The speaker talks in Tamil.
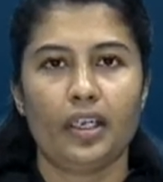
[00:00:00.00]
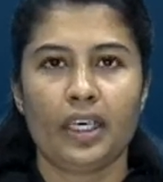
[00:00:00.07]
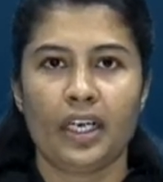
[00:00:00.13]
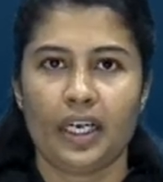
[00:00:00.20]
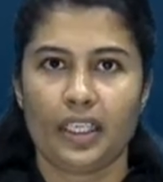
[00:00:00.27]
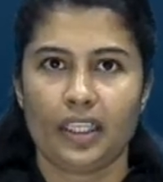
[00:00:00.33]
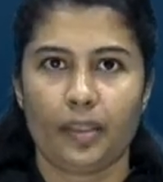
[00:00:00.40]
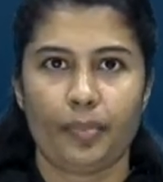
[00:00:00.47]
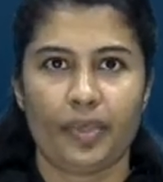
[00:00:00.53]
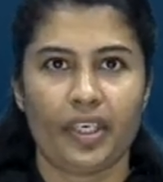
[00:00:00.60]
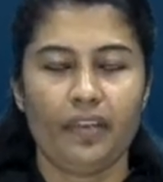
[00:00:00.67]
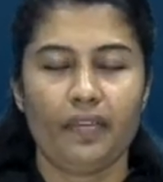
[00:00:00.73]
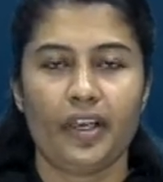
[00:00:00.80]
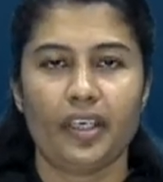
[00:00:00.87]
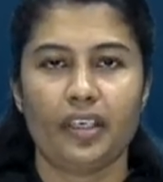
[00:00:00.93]

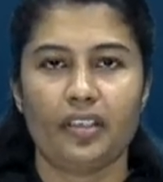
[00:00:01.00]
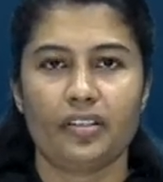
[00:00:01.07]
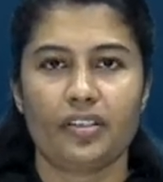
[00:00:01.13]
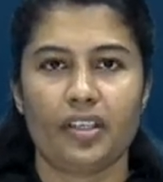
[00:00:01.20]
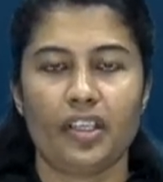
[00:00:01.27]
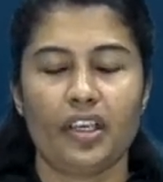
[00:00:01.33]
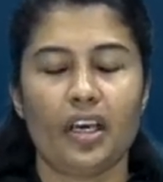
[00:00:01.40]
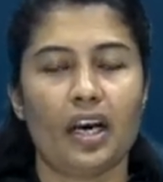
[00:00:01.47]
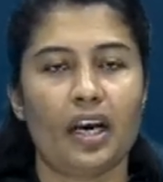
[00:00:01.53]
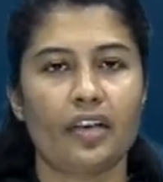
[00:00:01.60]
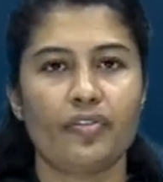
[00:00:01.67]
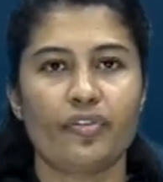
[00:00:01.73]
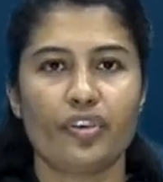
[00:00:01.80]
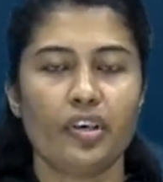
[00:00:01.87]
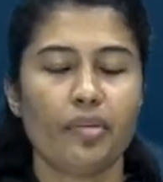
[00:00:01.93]
நடத்தப்பட்டு வருகின்றது
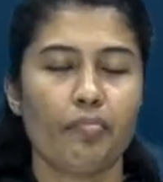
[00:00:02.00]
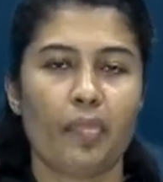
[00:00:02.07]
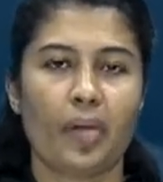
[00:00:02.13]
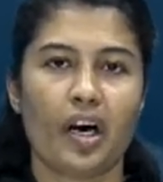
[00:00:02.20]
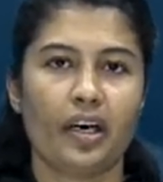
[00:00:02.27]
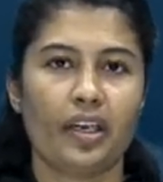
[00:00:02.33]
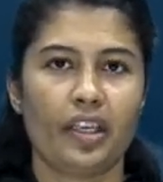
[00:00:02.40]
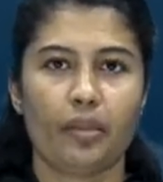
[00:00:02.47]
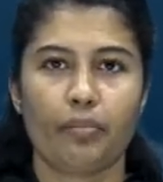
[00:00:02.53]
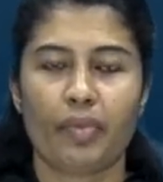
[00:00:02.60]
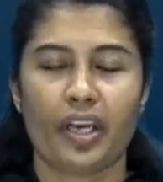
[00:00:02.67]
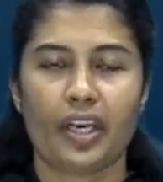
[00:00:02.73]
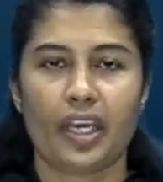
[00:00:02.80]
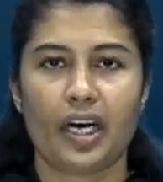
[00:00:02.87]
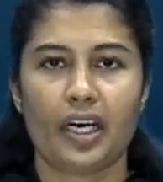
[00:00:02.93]
அன்று மஹரித்
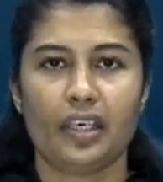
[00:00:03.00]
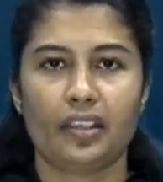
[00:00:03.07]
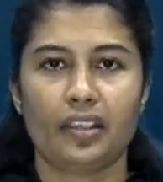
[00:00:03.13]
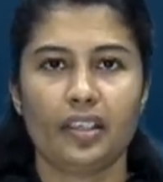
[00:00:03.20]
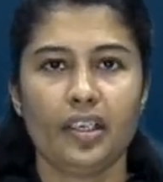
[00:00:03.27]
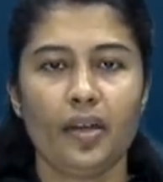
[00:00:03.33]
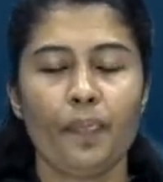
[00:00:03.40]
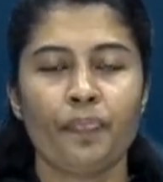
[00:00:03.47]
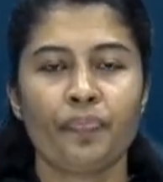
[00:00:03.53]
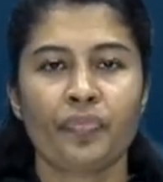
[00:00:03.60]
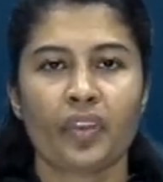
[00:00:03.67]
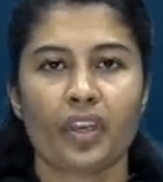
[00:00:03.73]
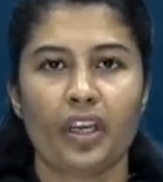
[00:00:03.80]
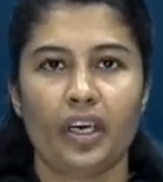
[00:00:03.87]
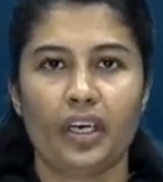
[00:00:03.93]
மரியாளுக்கு
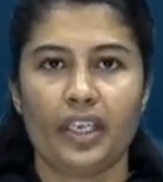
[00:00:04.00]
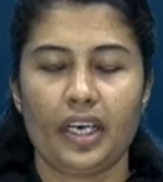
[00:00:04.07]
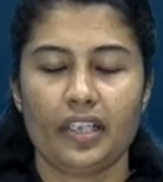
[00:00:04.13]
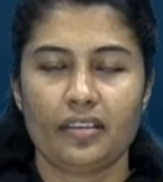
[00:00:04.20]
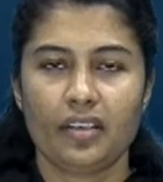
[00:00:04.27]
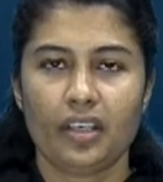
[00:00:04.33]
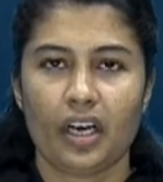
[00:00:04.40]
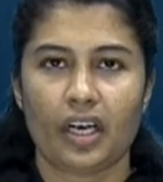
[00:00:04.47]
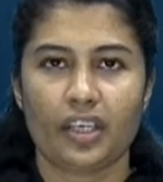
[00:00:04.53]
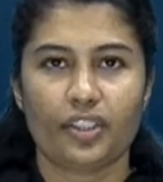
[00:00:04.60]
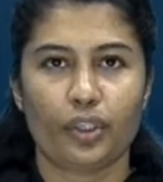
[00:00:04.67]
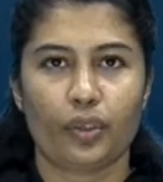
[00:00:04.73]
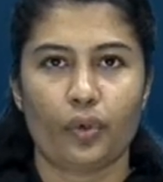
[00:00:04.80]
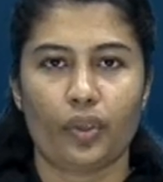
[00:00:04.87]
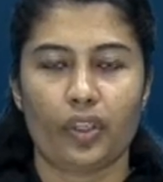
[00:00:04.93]
இயேசு
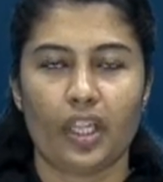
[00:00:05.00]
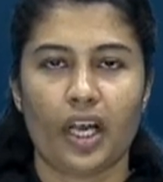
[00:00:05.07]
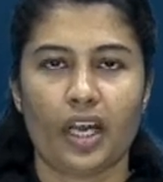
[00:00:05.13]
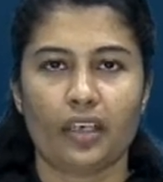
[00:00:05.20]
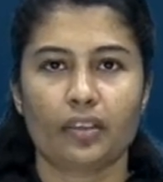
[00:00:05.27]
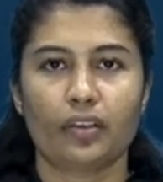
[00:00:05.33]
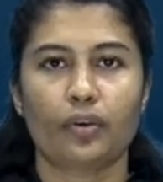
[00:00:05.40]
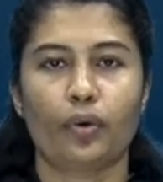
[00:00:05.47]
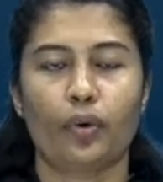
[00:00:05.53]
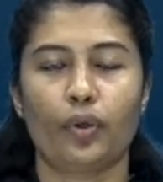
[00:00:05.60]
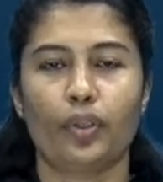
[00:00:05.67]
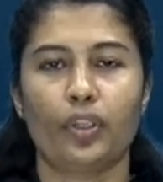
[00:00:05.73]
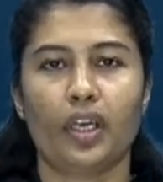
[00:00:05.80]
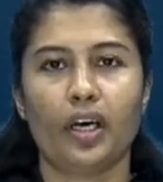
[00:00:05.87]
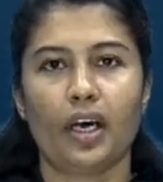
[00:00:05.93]
காட்சி கொடுத்தார்
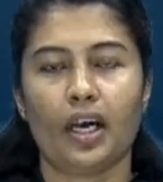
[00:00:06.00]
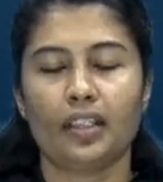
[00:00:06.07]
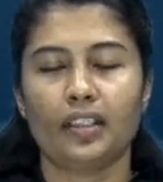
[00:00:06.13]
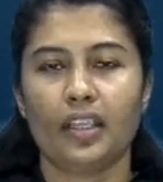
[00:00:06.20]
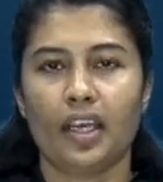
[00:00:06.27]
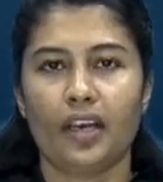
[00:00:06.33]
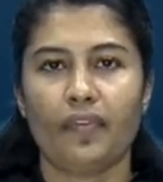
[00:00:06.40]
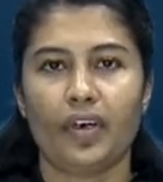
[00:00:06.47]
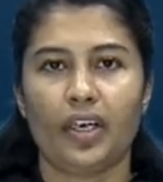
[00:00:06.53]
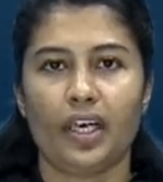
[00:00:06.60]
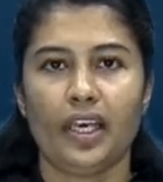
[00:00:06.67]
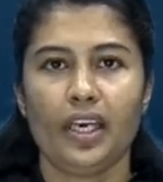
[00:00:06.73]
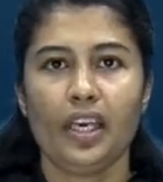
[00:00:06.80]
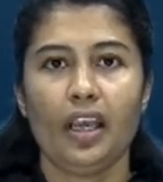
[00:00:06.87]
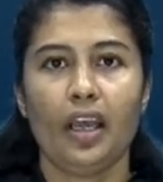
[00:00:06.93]
கொடுத்த அந்த
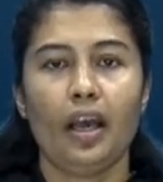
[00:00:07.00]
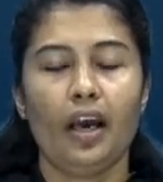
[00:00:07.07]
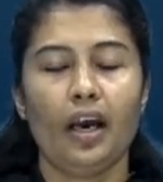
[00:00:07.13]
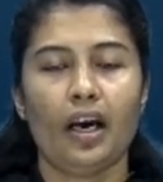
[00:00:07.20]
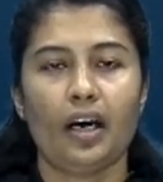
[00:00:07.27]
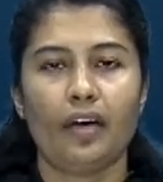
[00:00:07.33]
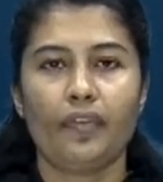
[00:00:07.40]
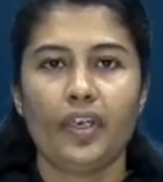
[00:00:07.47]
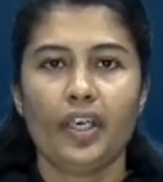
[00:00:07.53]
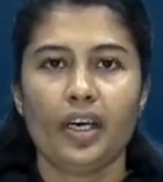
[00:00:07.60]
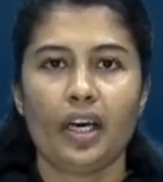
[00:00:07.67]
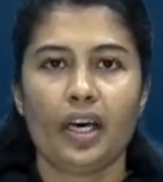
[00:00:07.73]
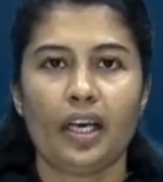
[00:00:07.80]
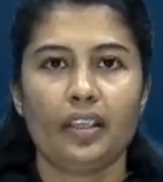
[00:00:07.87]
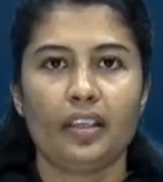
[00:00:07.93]
வேளை அவர்
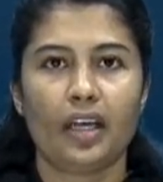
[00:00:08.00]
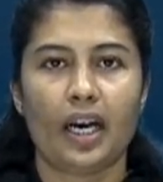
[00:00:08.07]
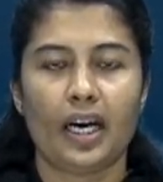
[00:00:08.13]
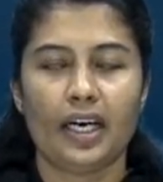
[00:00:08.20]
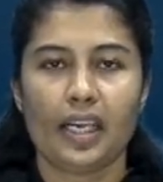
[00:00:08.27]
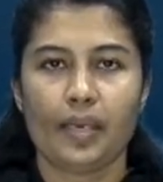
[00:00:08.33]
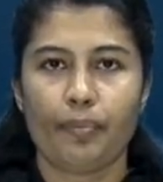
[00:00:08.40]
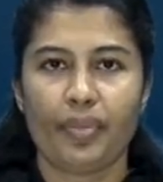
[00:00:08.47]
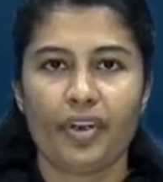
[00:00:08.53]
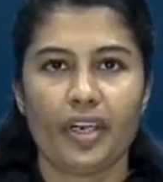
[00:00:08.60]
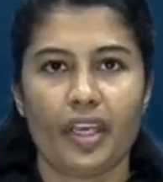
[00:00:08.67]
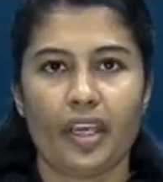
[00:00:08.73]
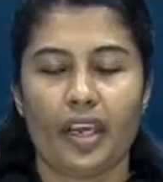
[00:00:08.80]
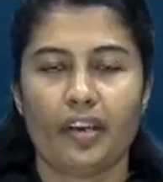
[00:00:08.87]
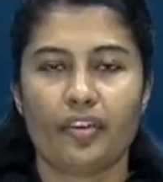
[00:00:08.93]
அந்த
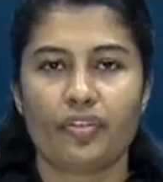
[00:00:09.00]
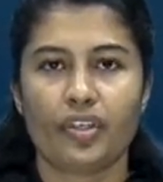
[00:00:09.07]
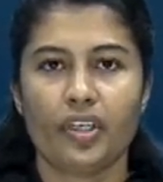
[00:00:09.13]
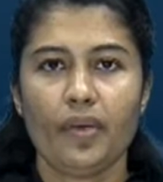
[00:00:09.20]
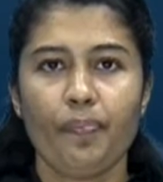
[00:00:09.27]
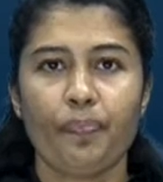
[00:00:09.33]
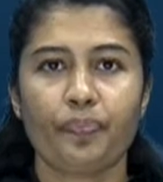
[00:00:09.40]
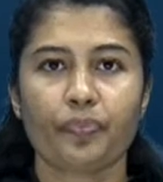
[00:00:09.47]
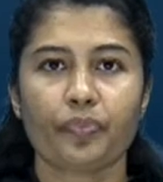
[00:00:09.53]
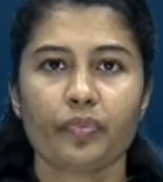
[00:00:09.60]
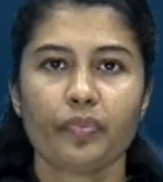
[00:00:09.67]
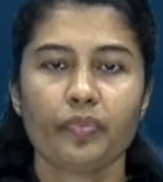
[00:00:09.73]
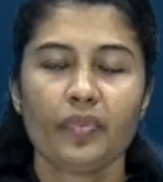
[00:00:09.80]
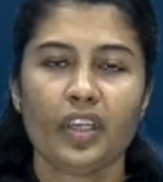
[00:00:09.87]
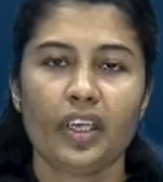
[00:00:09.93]
அழைப்பினை ஏற்று
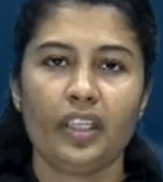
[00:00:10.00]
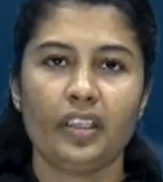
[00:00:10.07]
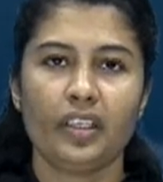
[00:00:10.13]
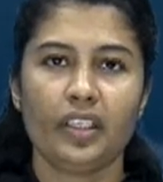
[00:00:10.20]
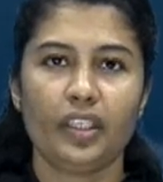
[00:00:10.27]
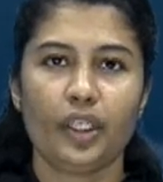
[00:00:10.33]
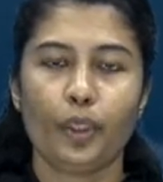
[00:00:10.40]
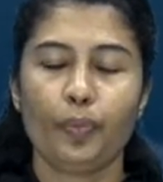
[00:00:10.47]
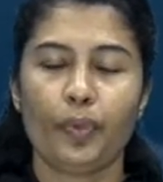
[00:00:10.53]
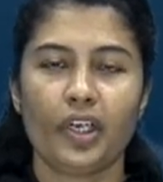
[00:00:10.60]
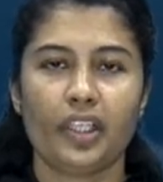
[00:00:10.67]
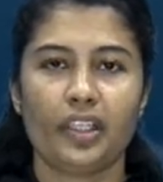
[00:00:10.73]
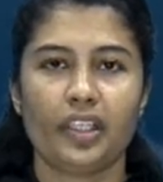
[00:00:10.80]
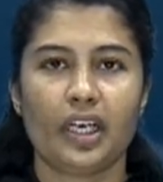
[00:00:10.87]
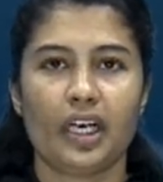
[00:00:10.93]
இந்த
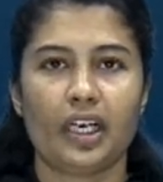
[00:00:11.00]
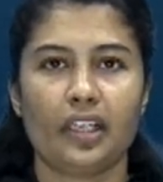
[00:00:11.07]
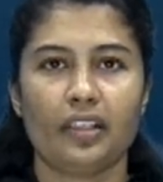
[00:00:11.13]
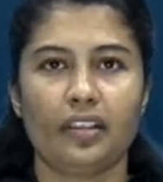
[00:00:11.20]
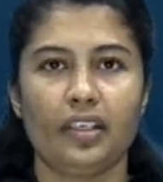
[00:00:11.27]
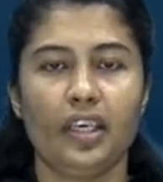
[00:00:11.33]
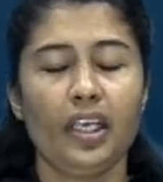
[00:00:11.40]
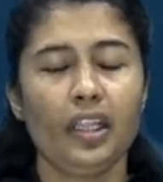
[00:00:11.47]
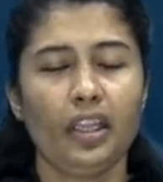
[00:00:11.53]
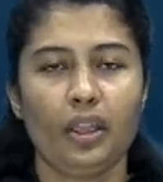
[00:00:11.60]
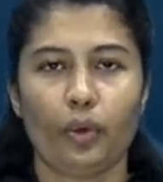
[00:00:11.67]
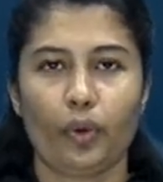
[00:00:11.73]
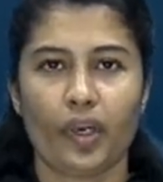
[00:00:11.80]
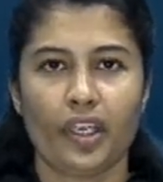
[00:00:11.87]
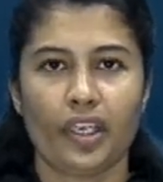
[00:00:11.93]
திருமணத்தியாளத்தினை
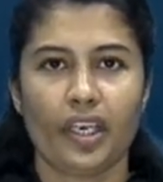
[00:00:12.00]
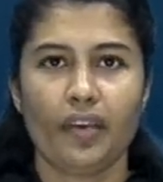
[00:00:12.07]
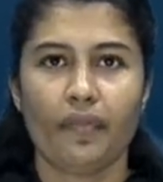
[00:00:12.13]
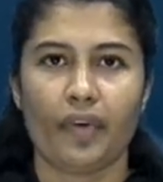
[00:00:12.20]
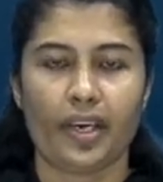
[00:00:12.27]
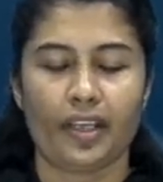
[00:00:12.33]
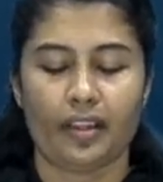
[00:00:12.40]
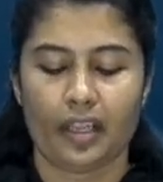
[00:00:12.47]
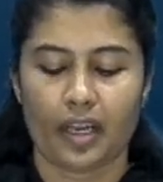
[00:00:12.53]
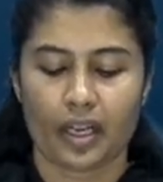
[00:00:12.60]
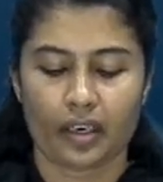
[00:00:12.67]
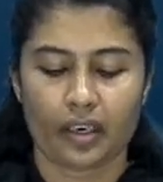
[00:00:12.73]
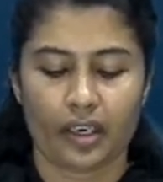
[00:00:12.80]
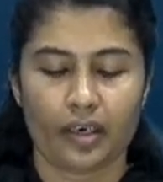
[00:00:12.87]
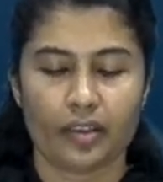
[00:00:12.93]
தொடங்கி
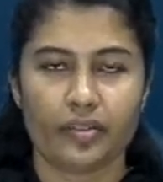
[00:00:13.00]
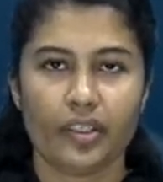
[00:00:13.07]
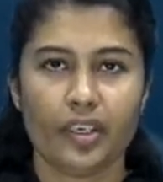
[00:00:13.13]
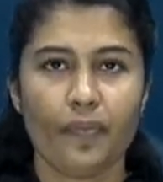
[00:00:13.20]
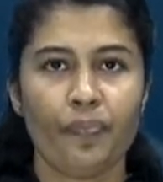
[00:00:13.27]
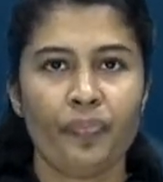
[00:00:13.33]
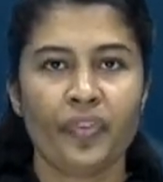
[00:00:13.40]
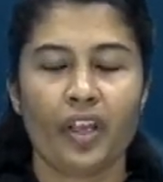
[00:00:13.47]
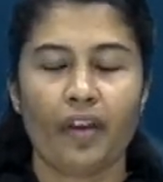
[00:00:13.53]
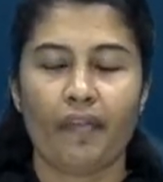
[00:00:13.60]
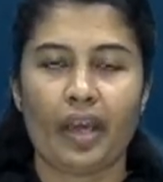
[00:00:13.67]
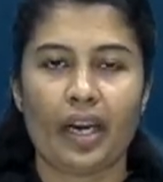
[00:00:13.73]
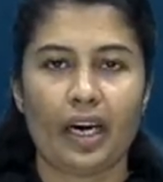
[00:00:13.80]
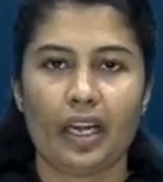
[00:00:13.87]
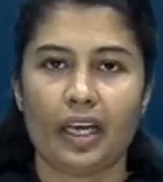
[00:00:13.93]
வைத்தார் என்று
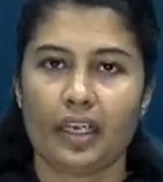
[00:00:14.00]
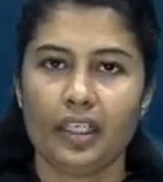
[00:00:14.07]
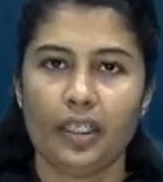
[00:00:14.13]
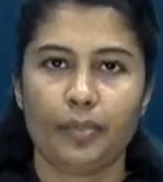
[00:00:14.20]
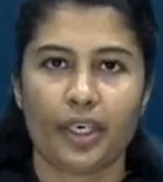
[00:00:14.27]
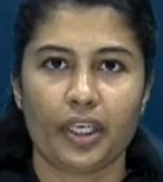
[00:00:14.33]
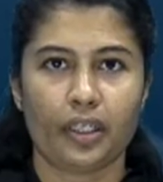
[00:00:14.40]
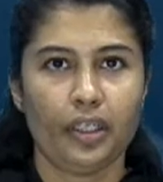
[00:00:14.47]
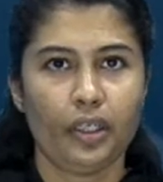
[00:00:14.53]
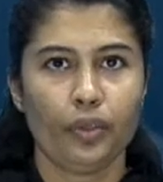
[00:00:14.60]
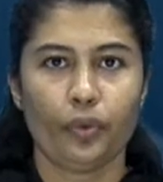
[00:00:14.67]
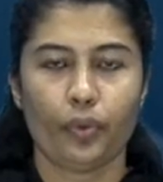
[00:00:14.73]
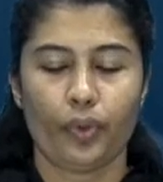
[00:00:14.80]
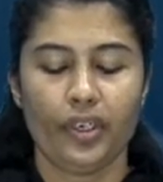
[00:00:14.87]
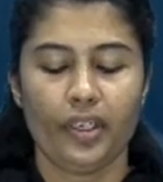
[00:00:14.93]
வரலாறு நமக்கு
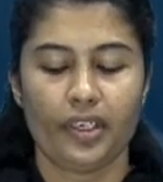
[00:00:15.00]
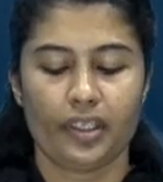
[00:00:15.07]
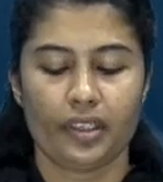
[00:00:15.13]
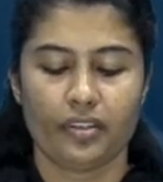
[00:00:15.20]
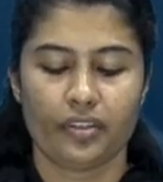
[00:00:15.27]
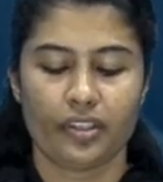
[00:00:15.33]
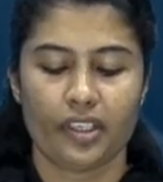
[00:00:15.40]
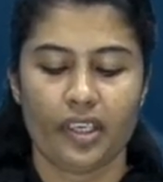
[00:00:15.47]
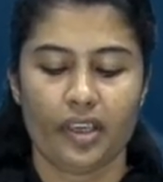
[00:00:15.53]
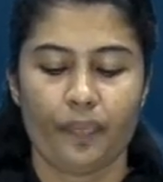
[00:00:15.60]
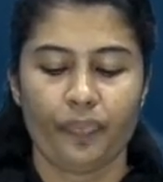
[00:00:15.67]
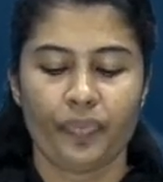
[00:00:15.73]
கூறி நிற்கின்றது